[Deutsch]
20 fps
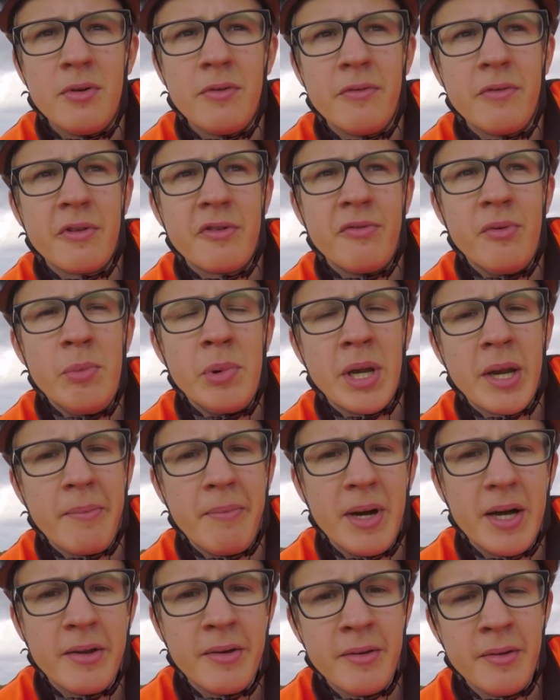Was will man da
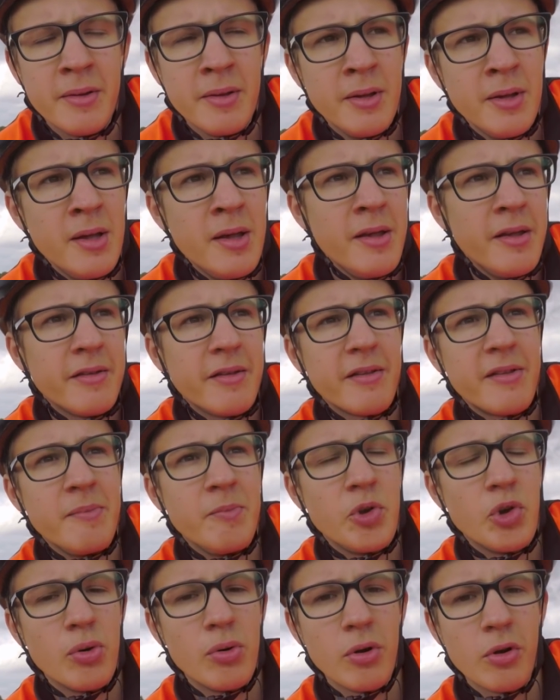machen? Ist halt
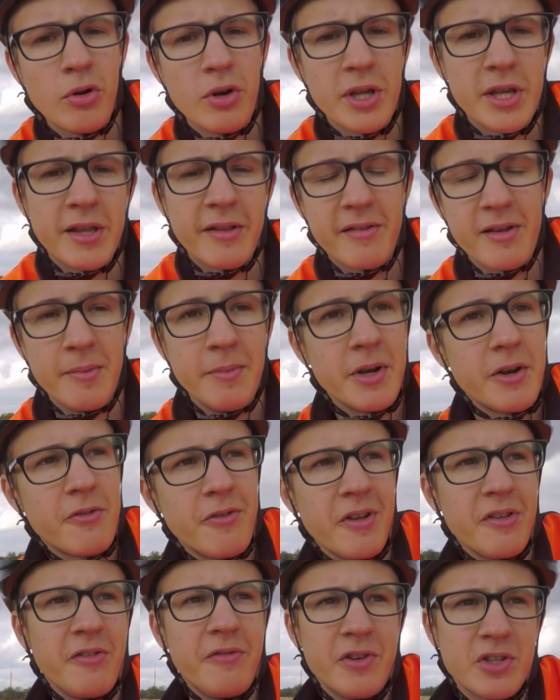ziemlich unglücklich. Jetzt kann man
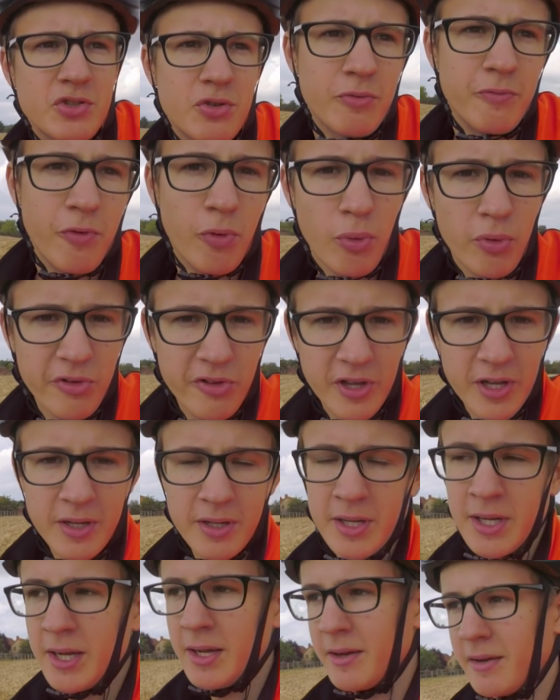quasi fast schon froh sein,
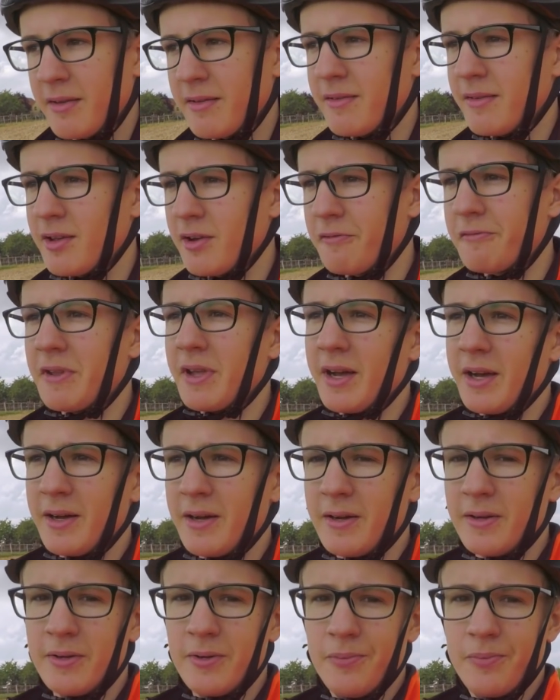dass nicht auf
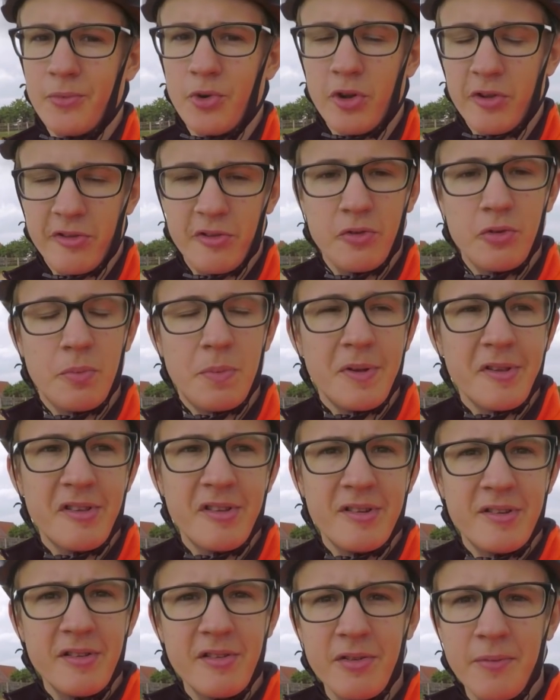der ähm, Nordseetour
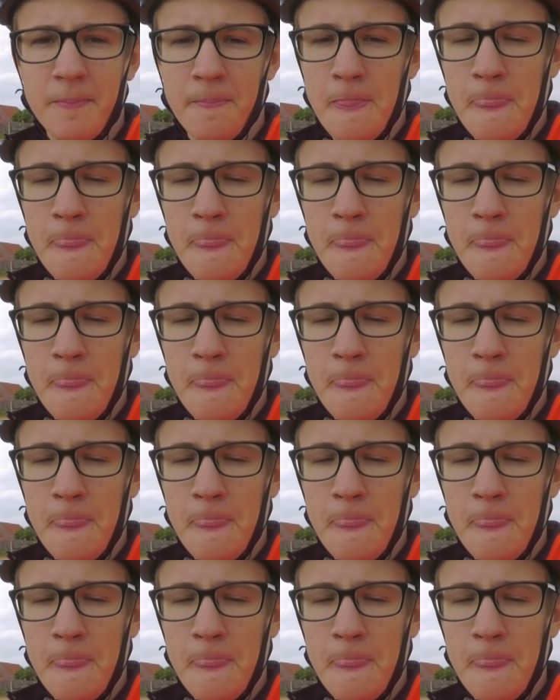passiert ist.